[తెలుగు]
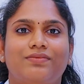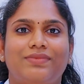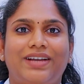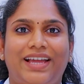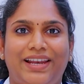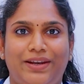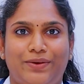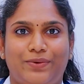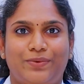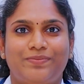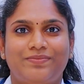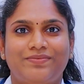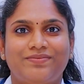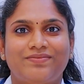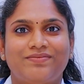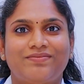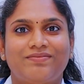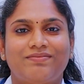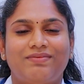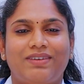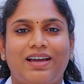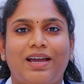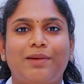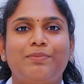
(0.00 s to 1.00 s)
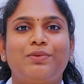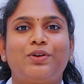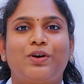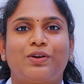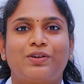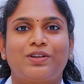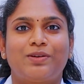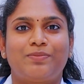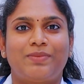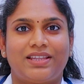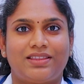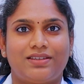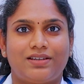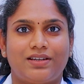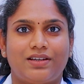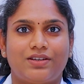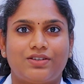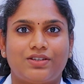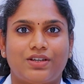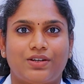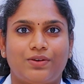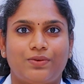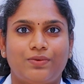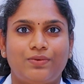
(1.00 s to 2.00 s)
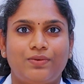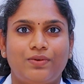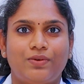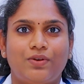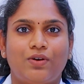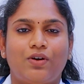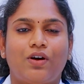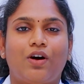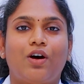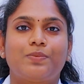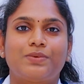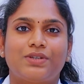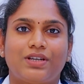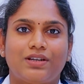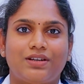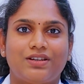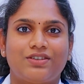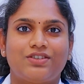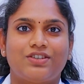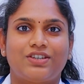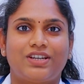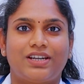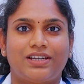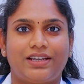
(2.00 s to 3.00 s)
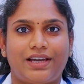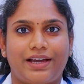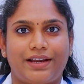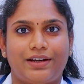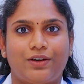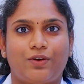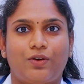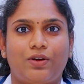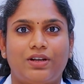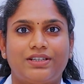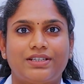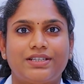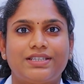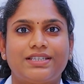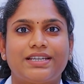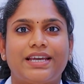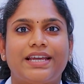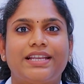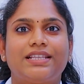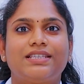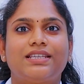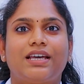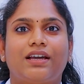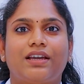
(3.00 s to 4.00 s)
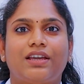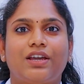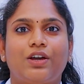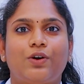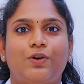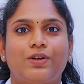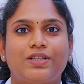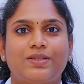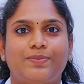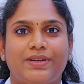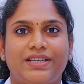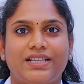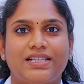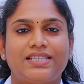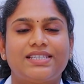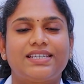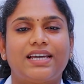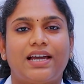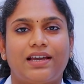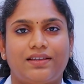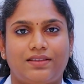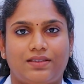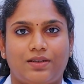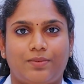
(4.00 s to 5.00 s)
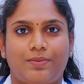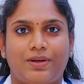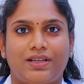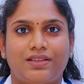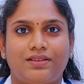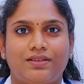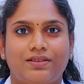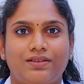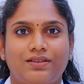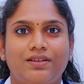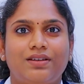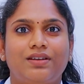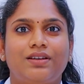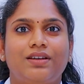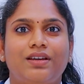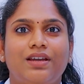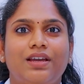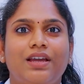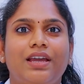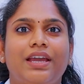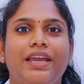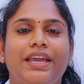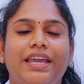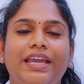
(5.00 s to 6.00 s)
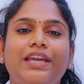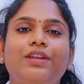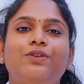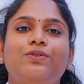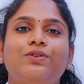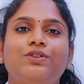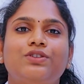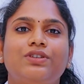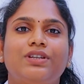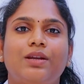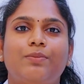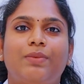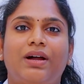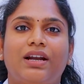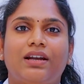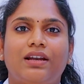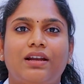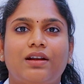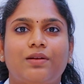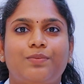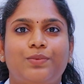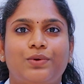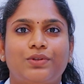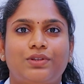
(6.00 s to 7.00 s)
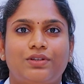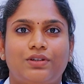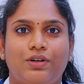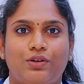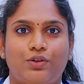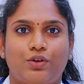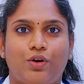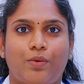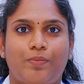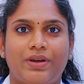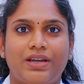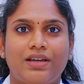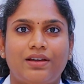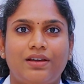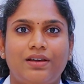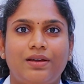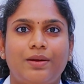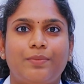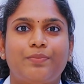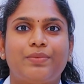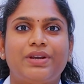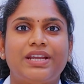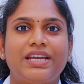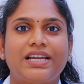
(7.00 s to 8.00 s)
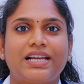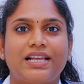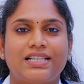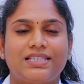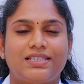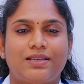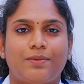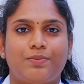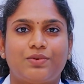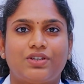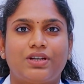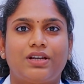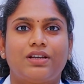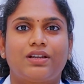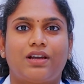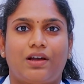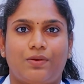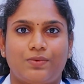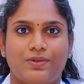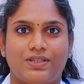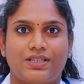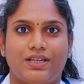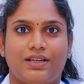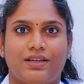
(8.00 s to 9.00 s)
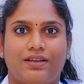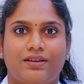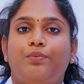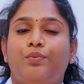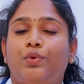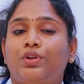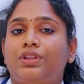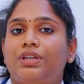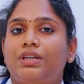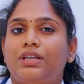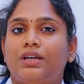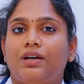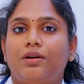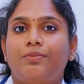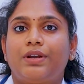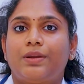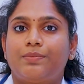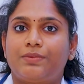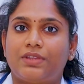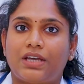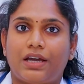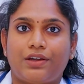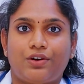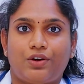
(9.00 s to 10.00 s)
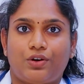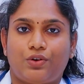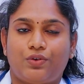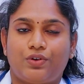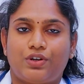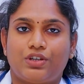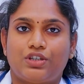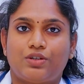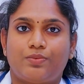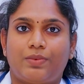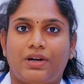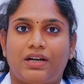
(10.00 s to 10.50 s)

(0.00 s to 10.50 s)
హలో I'm డాక్టర్ Maitreya Chenu, obstetrician అండ్ గైనకాలజిస్ట్ at సంఖ్యా హాస్పిటల్స్ హైదరాబాద్ ఈ రోజు నేను మాట్లాడబోతున్న టాపిక్ ప్రీ కన్సెప్షనల్ కౌన్సిలింగ్ మొదటిగా మనం థైరాయిడ్ గురించి